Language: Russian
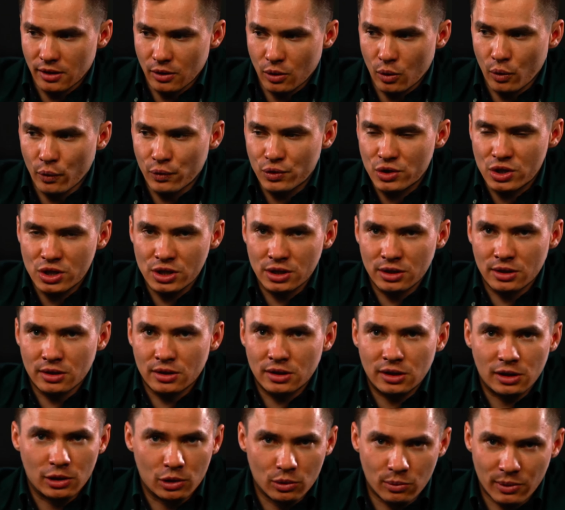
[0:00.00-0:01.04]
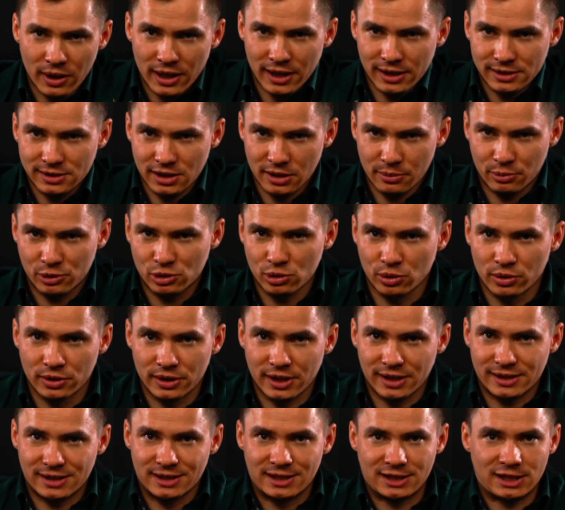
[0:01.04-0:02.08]
кувшин и любая
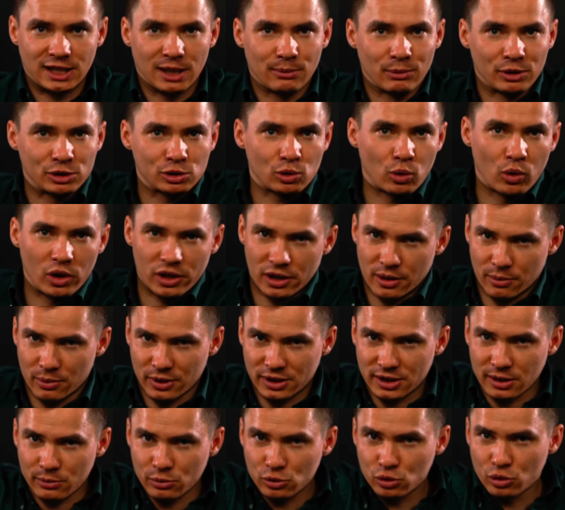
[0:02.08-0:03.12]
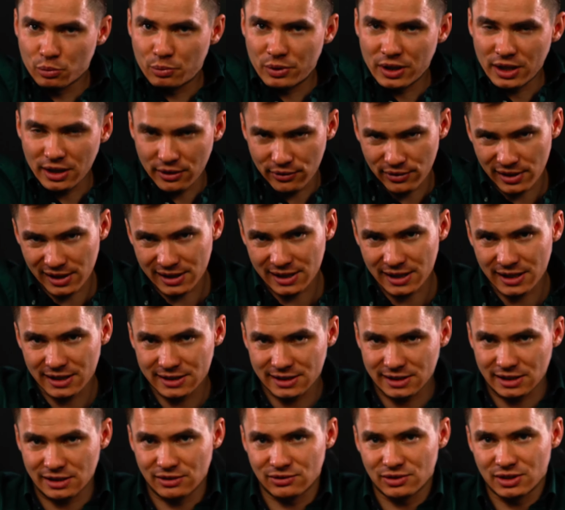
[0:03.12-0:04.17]
сорбционная система, сколько бы там ступеней
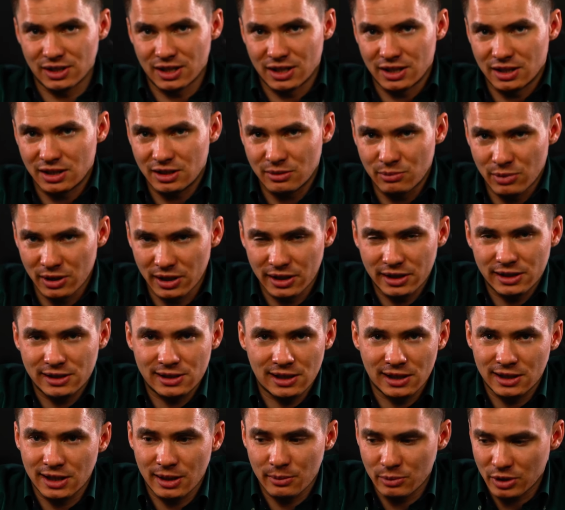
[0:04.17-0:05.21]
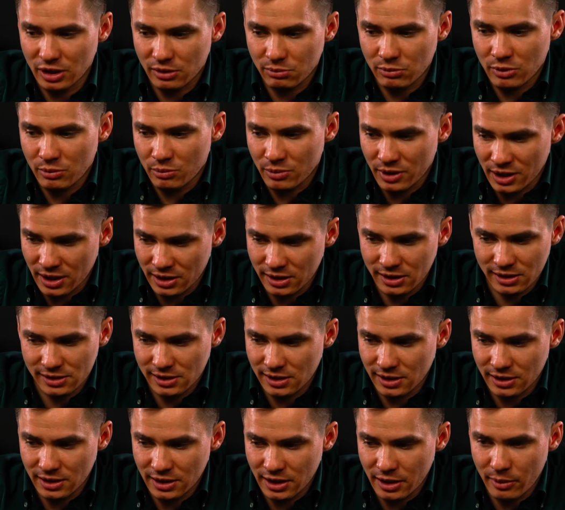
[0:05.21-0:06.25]
фильтрации в ней ни было, если там нет мембраны,
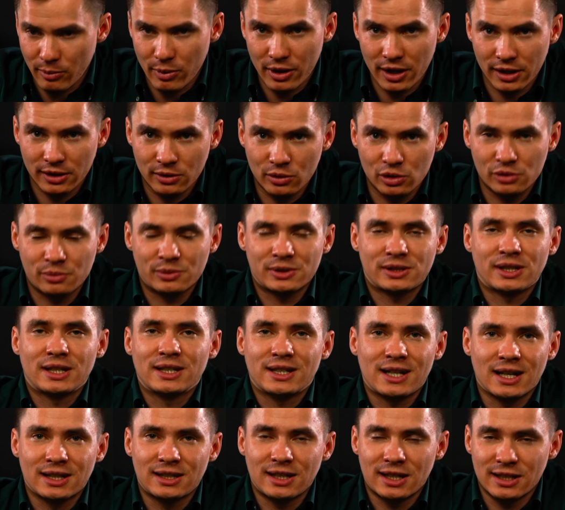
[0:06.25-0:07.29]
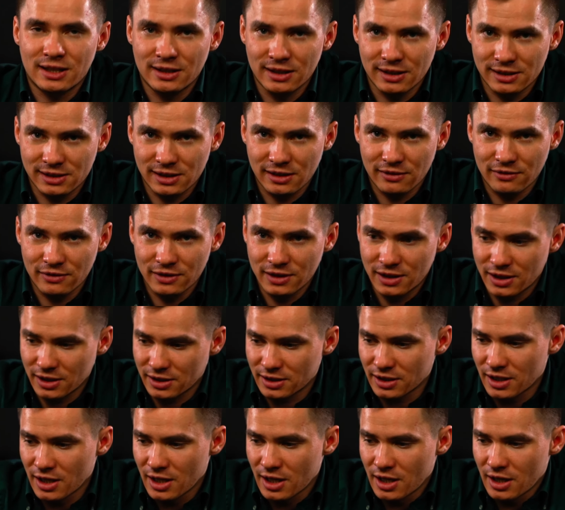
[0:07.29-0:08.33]
если это не обратный осмос, она никогда не даст на
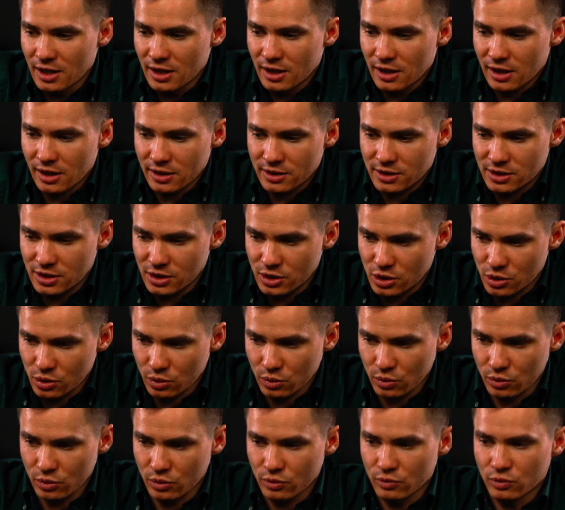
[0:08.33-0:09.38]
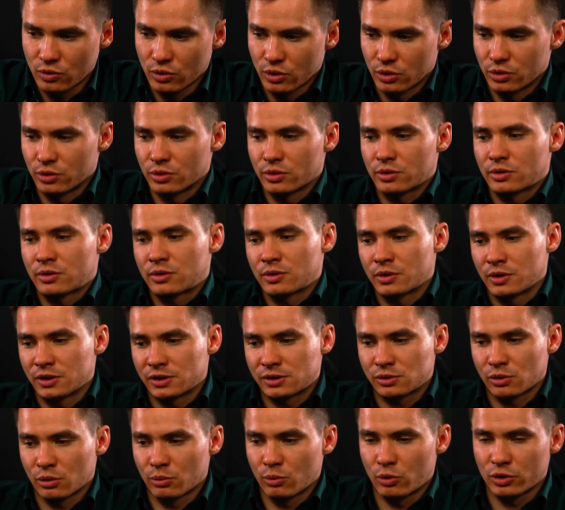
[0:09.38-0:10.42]
выходе очищенную воду. То
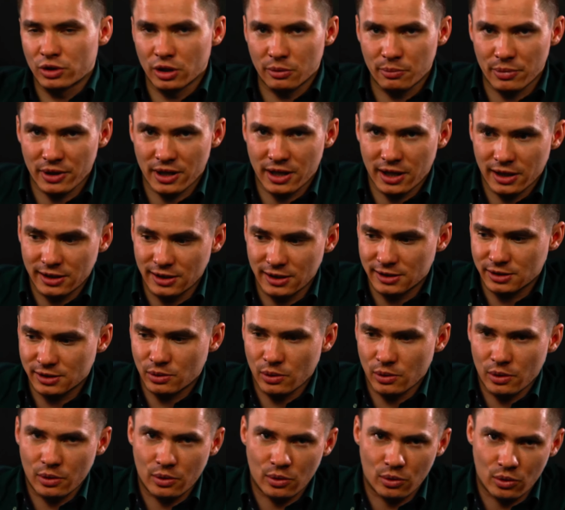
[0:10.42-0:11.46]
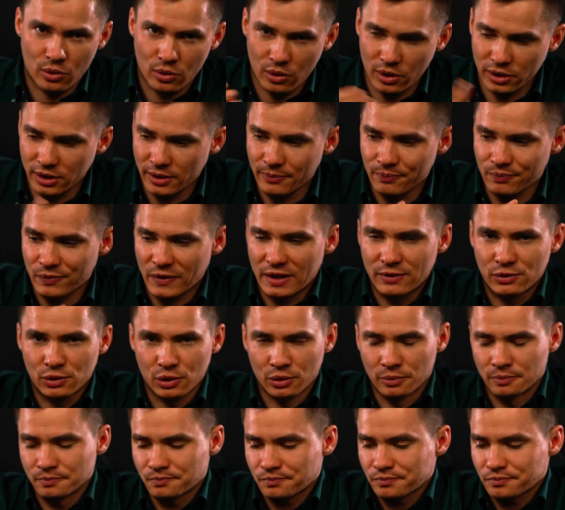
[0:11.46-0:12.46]
есть он будет проходить сколько угодно, и все.